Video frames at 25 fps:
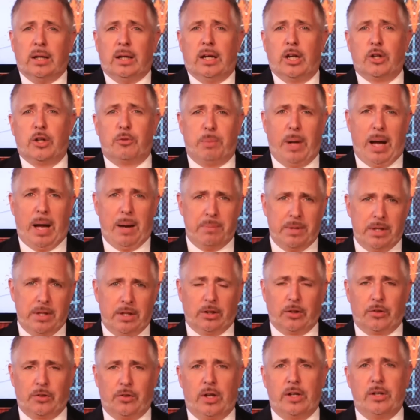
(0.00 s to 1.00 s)
Es bleibt
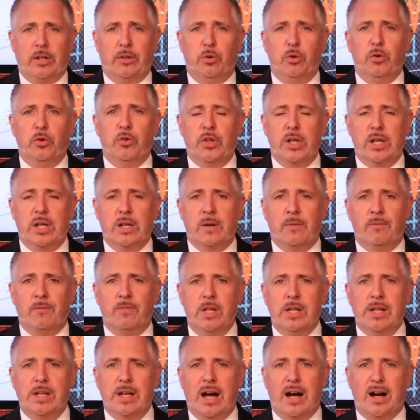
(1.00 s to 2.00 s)
interessant zu sehen,
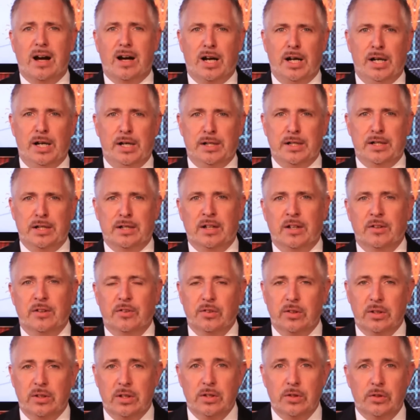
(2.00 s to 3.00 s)
wie nachhaltig
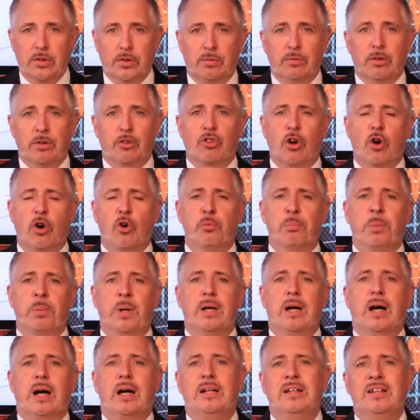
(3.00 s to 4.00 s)
das ist. Wir schauen
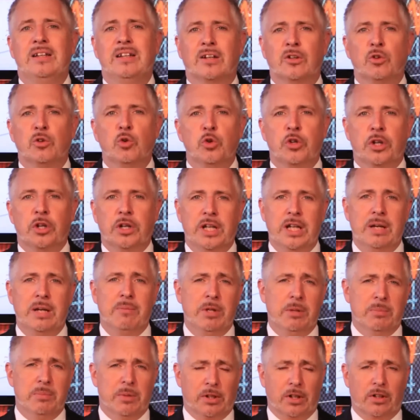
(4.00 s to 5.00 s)
bei anderen Unternehmen
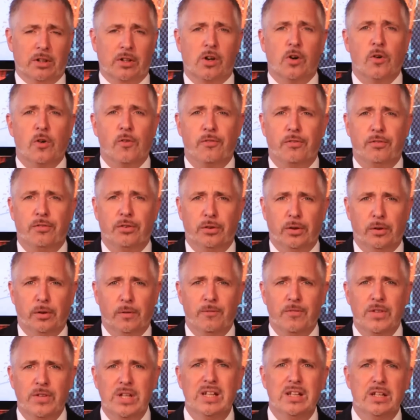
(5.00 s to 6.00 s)
immer darauf,
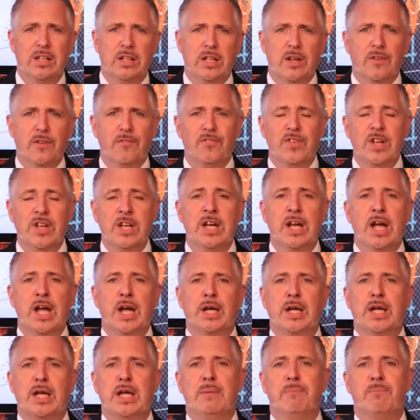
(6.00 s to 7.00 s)
äh, wie die
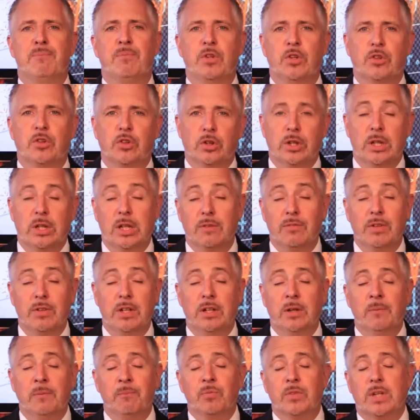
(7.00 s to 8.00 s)
Gewinnergebnisse, die
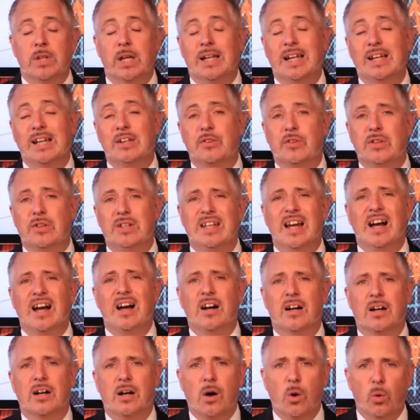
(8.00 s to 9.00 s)
Gewinne der letzten
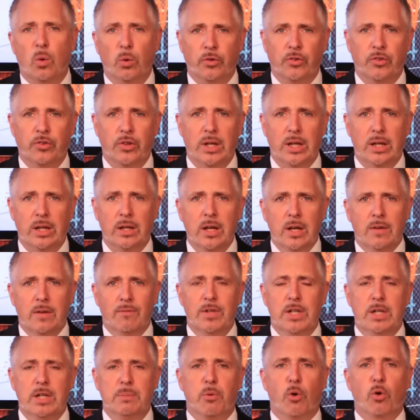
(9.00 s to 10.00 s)
Jahre aussehen,
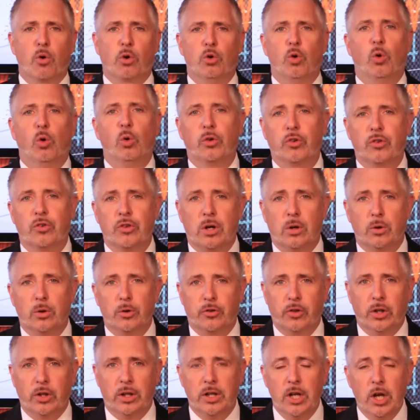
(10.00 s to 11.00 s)
wie die Prognosen
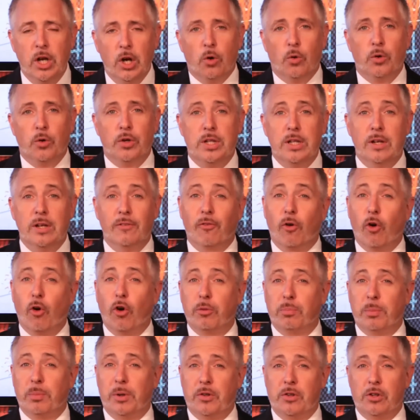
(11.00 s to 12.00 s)
aussehen. Und hier
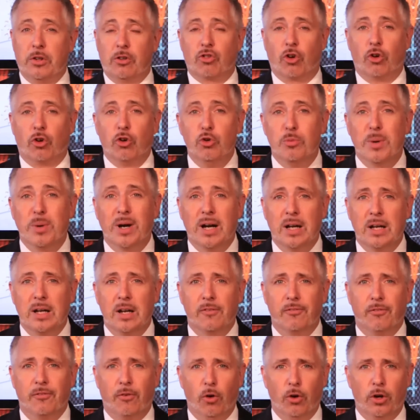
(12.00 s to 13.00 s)
freut man sich schon über ein
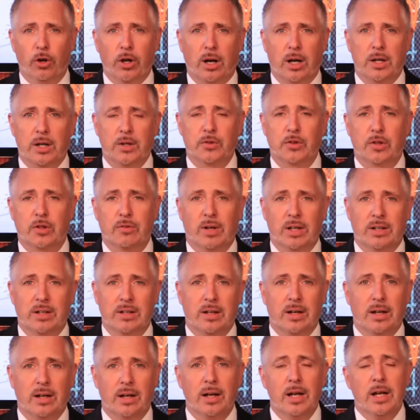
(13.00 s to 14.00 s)
erfolgreiches
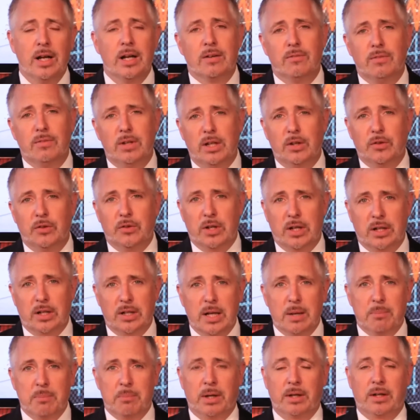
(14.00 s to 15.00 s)
Quartal. Wie gesagt,
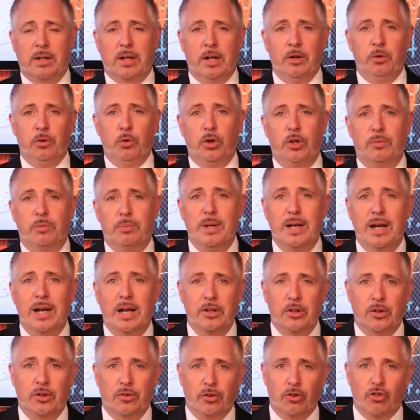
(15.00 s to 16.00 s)
man kann durch
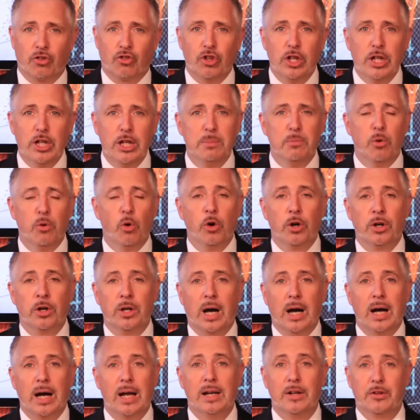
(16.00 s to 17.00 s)
Bilanzverschiebungen,
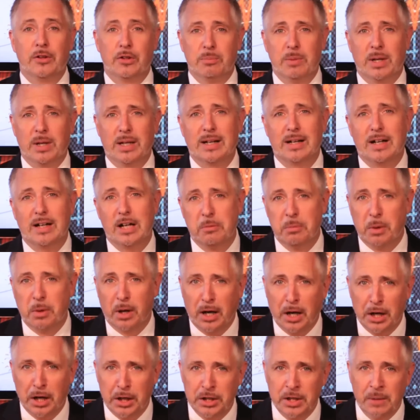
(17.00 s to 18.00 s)
alles im legalen
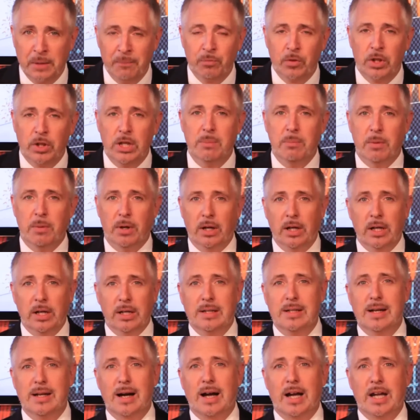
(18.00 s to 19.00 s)
Bereich, immer
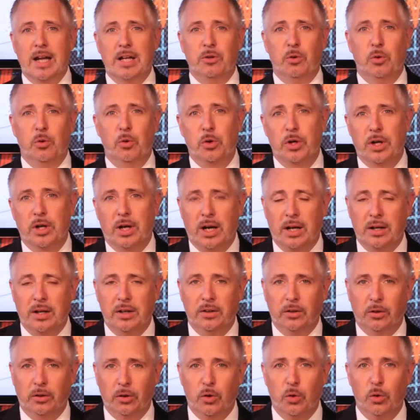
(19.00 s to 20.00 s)
die eine oder
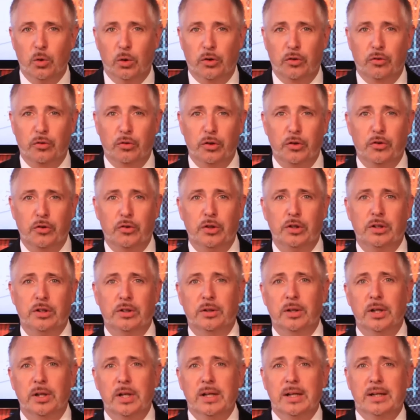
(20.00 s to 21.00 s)
andere
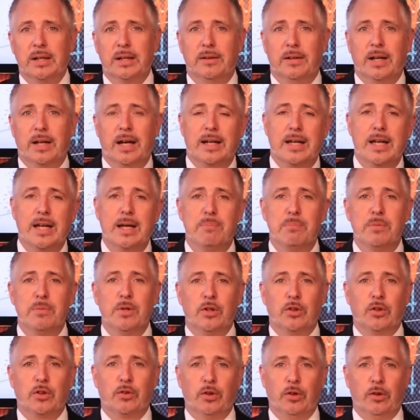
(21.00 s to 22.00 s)
kurzfristige äh,
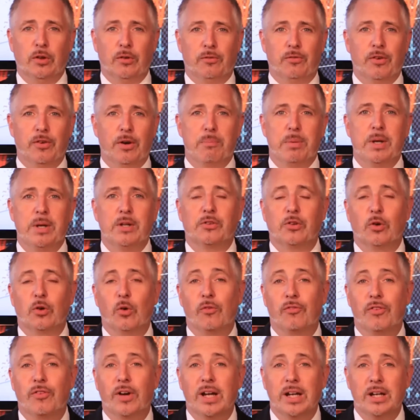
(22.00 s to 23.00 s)

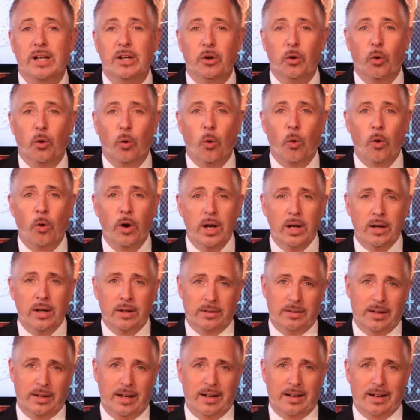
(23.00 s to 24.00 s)
Ergebnisverbesserung, Veränderung
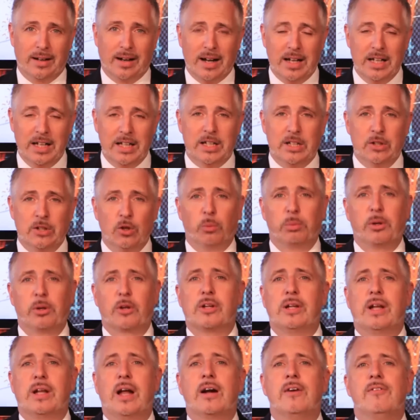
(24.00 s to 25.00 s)
äh, erreichen. Ob
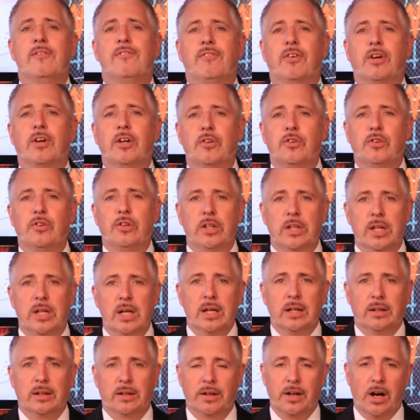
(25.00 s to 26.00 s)
das langfristig
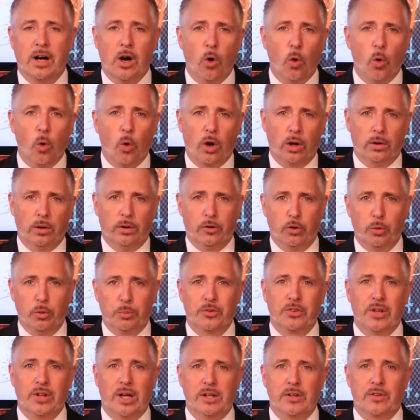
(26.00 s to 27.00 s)
dann auch äh,
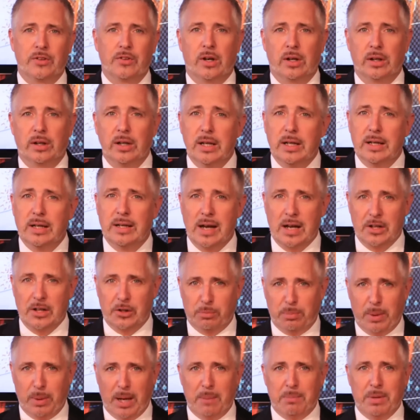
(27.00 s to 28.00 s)
Substanz hat,
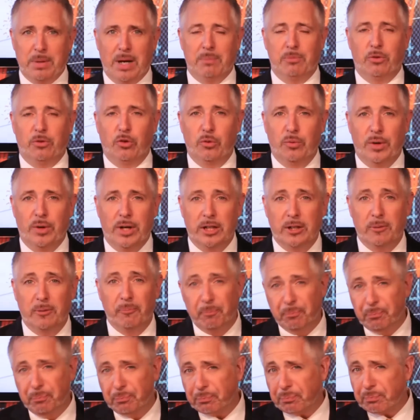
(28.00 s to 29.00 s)
das bleibt abzuwarten.